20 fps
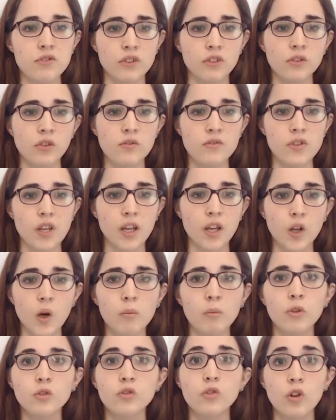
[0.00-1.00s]
entonces
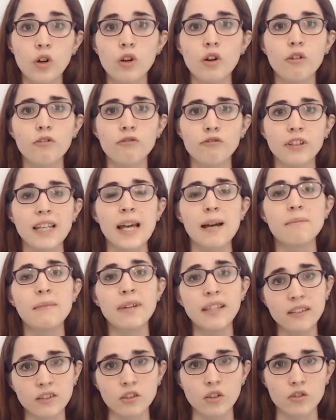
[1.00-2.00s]
cómo todos los
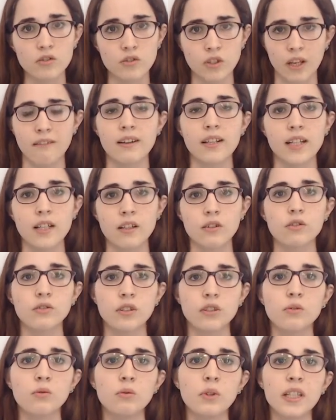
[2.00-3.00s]
filamentos que van a
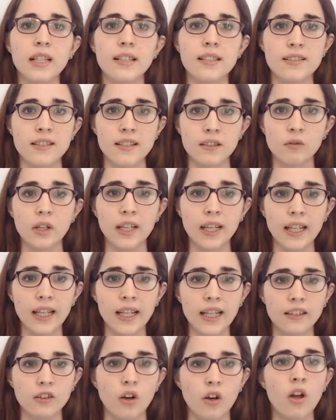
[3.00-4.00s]
constituir el
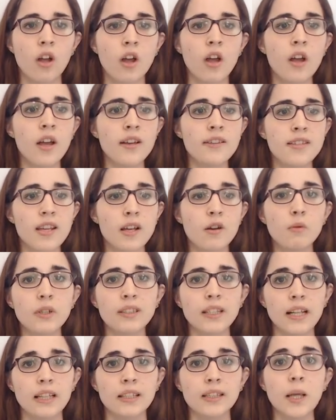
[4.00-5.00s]
citoesqueleto se
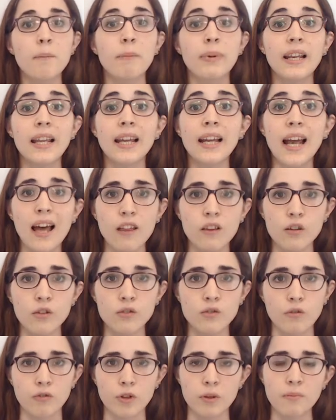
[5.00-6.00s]
encuentran
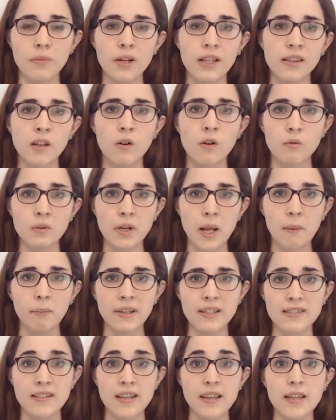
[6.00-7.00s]
desplegados formando una
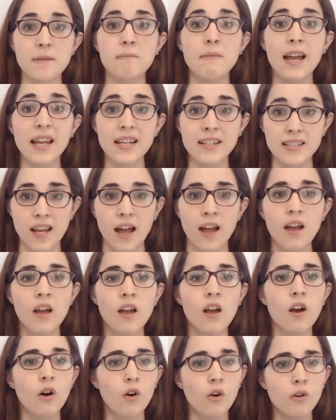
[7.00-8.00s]
especie de malla
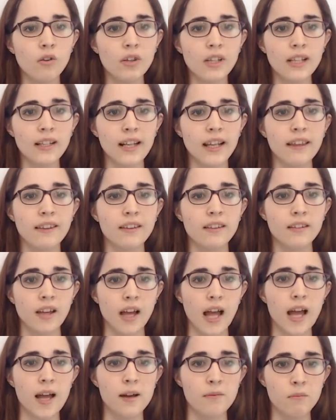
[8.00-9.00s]
o de red
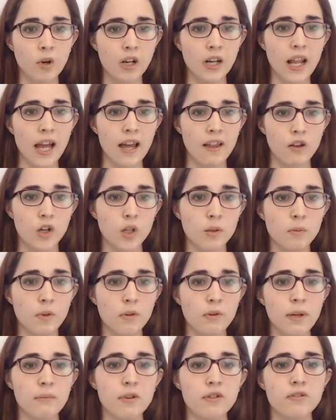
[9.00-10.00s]
a ambos lados,
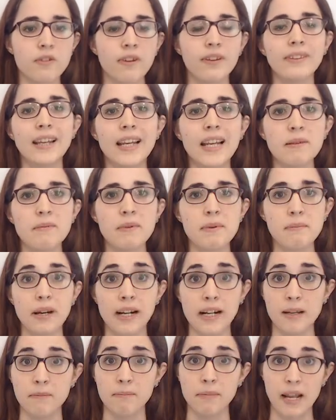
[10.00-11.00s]
como vemos, de la
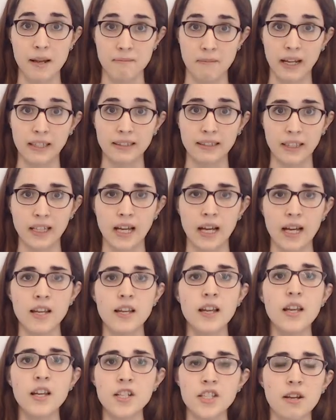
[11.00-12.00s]
membrana plasmática.
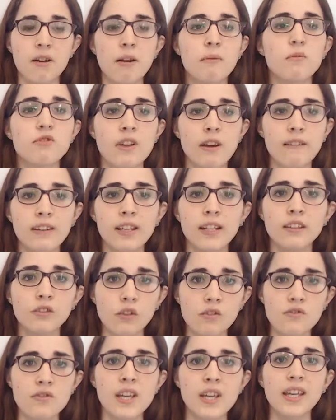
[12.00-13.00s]
Ya vamos a ver
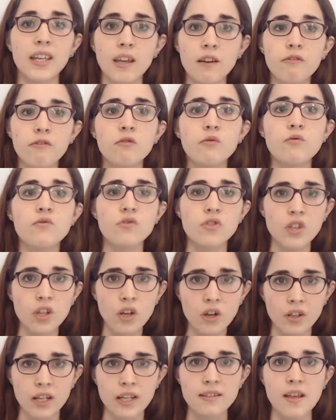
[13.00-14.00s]
entonces qué
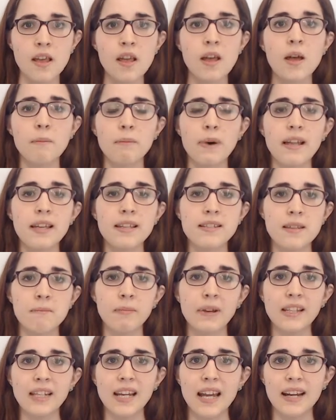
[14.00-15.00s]
funciones va a
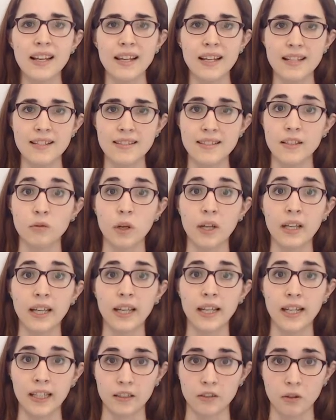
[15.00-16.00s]
desempeñar el
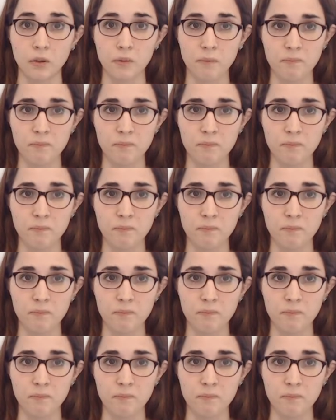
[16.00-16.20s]
citoesqueleto.